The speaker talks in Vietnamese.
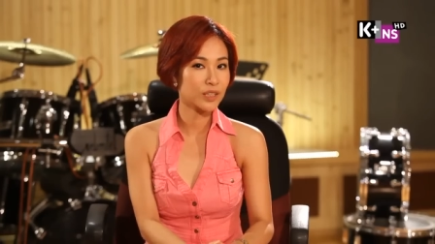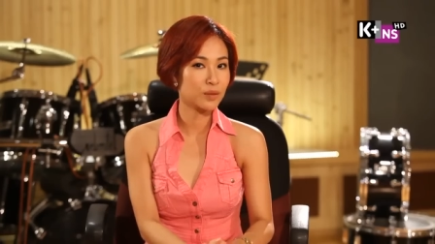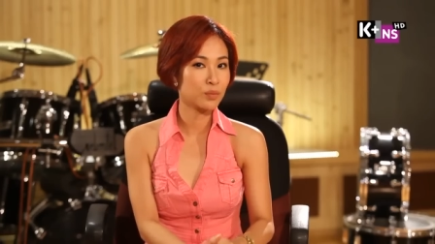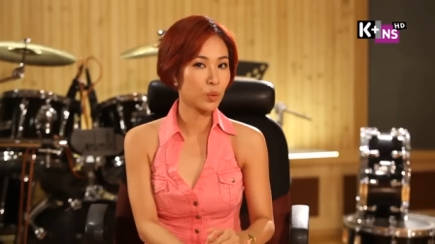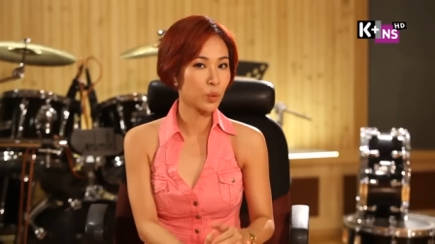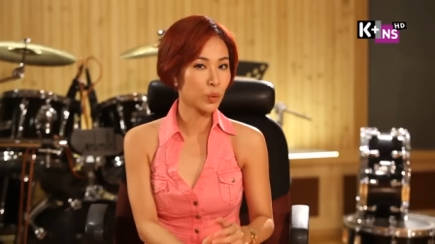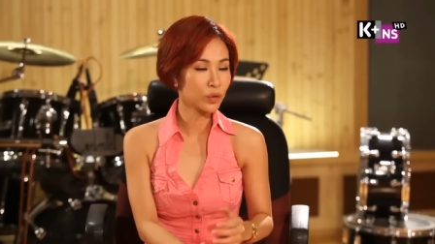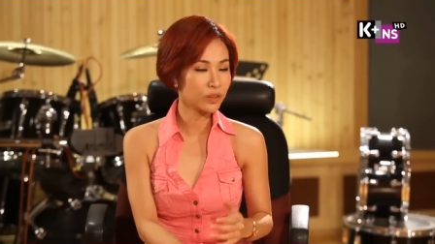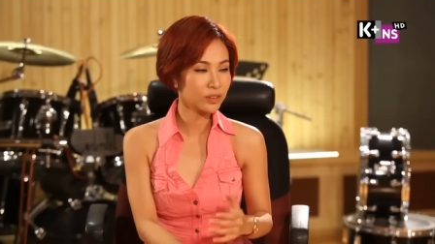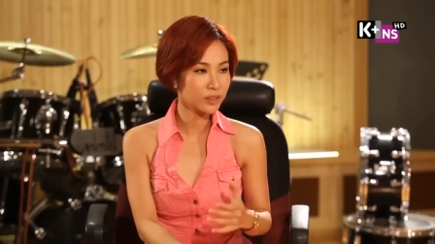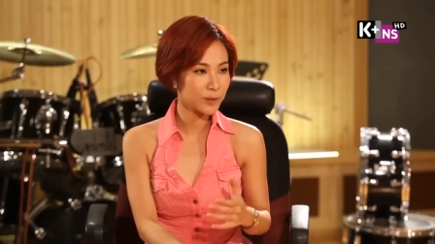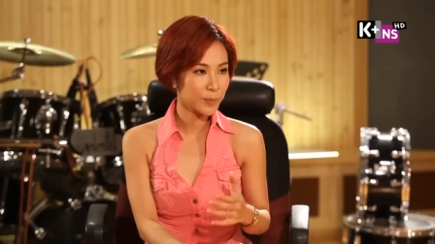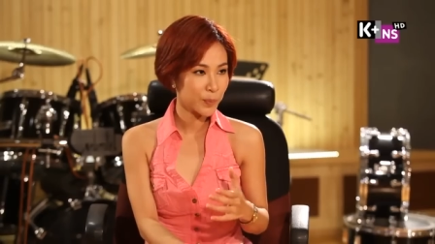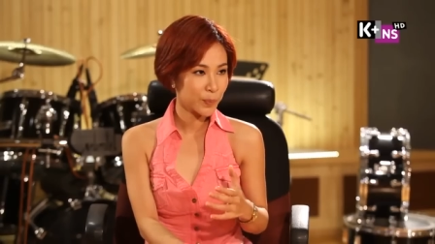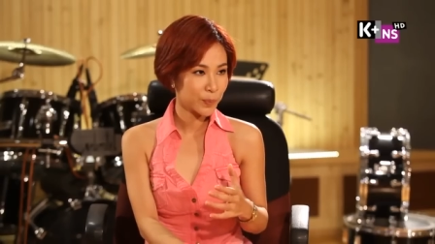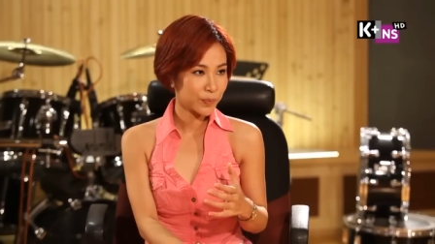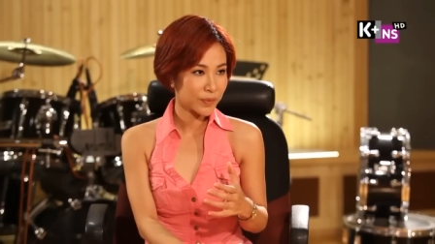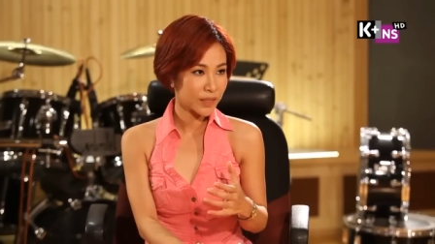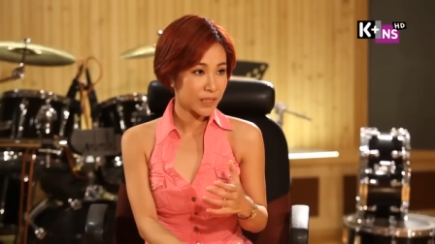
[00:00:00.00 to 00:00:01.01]
thì muốn
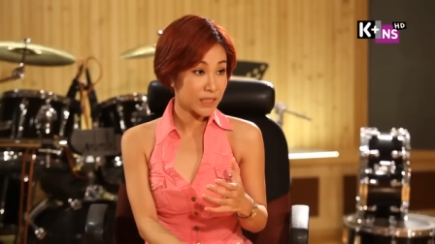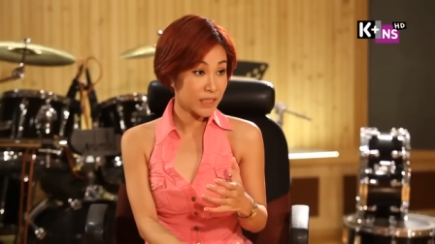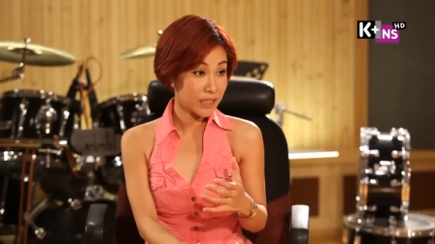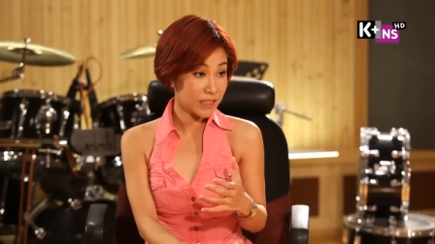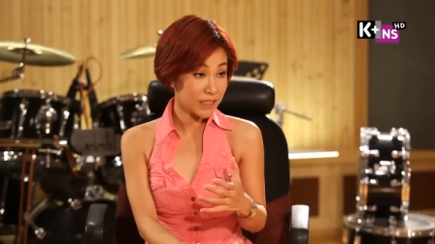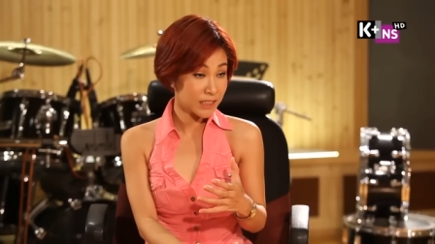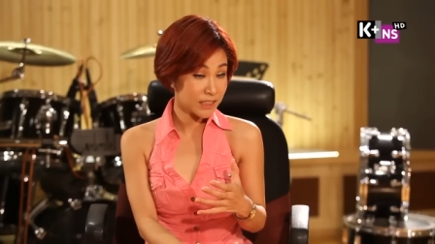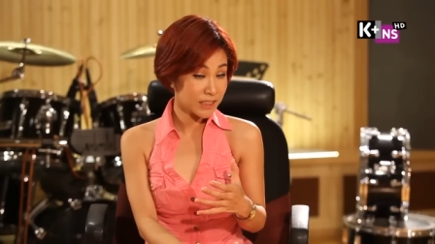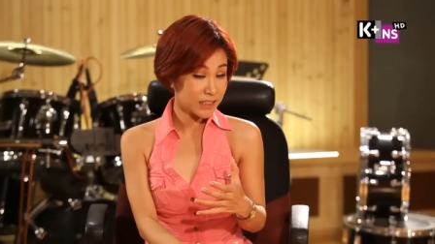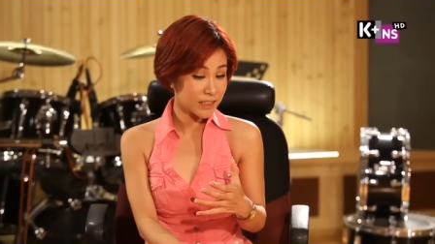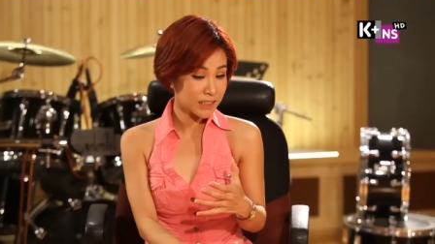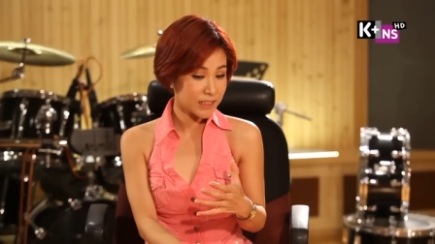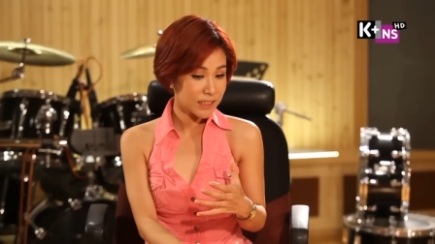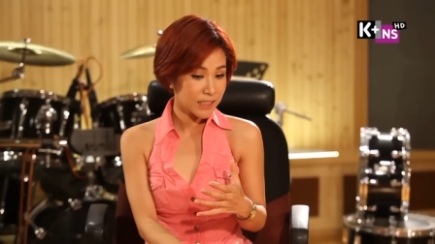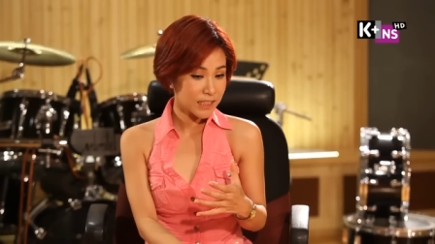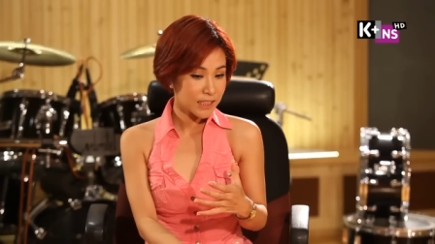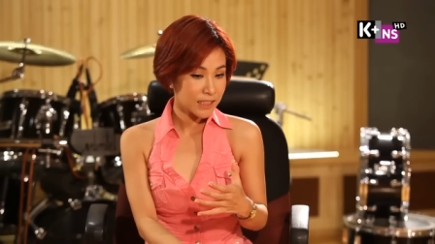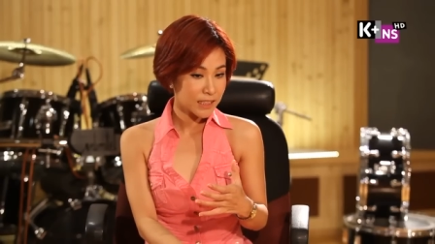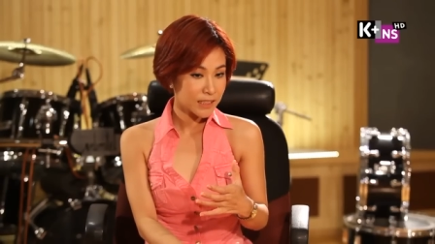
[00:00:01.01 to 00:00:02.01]
linh
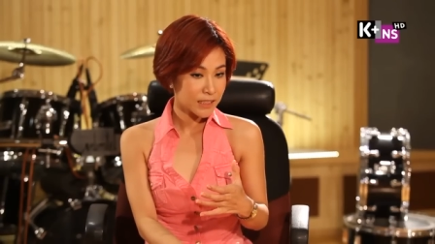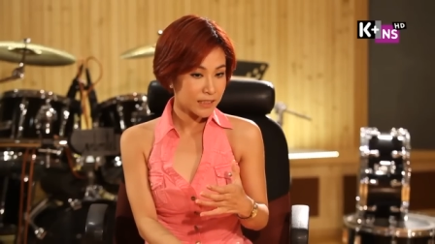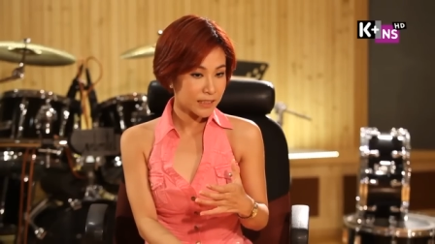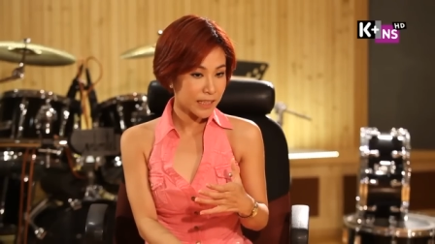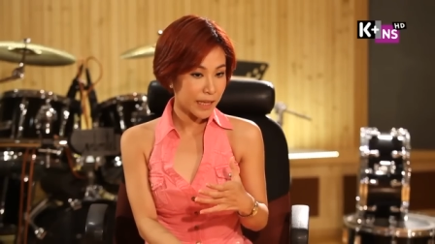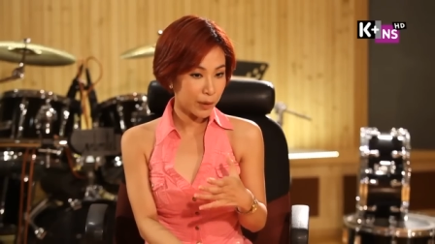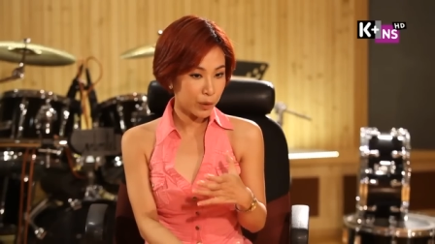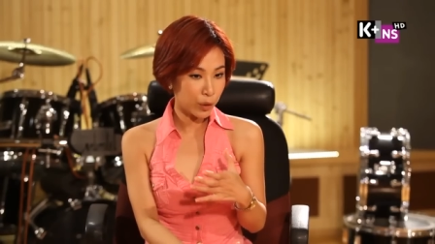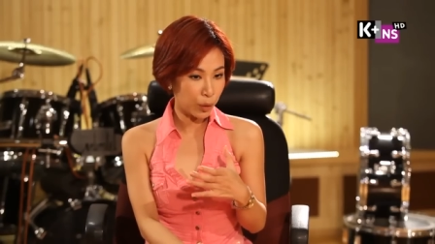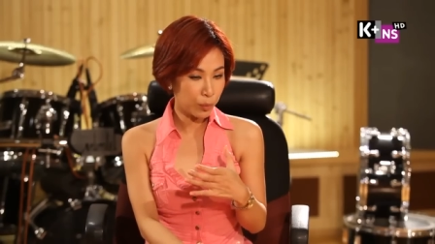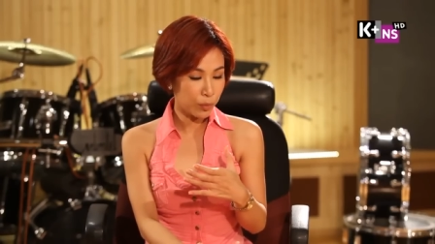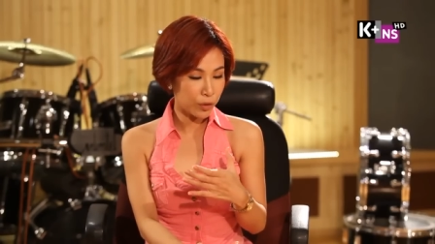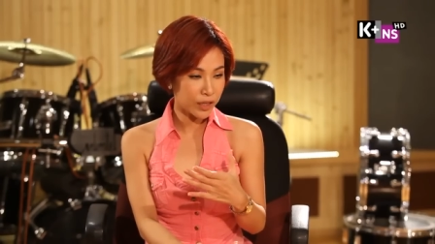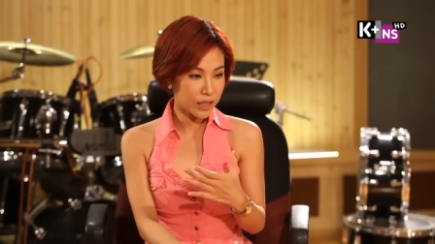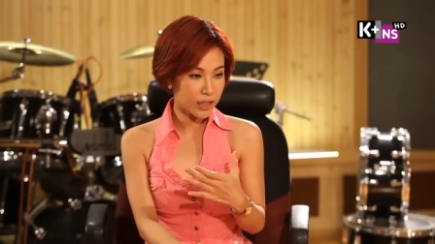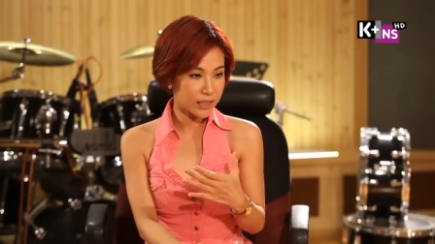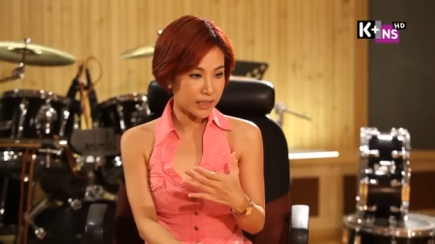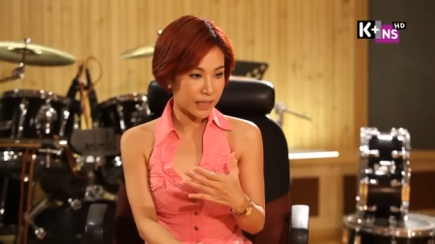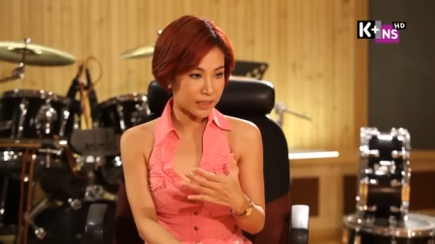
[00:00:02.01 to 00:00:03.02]
theo đuổi một
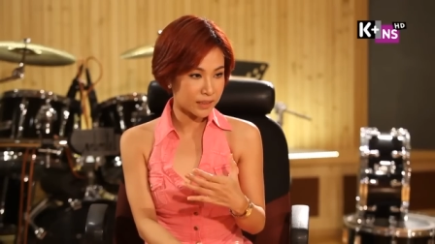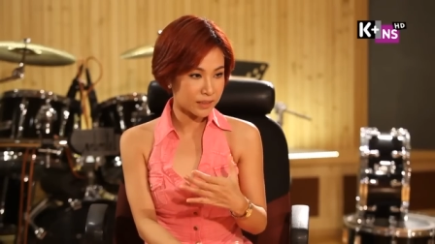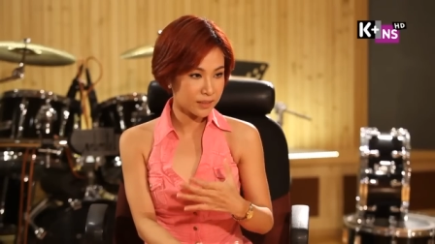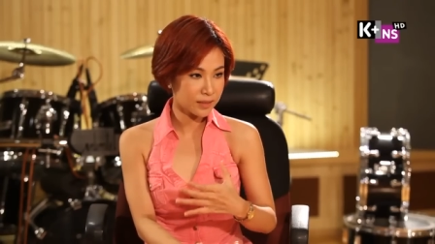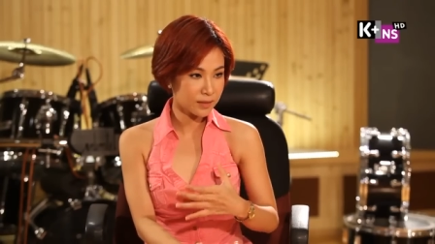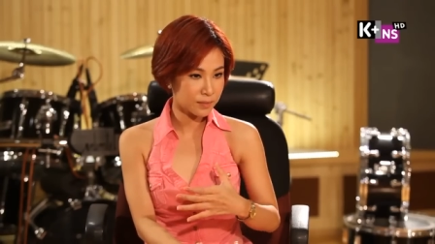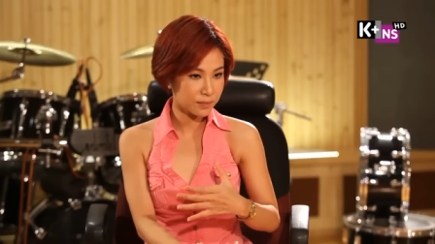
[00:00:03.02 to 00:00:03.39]
cái hình ảnh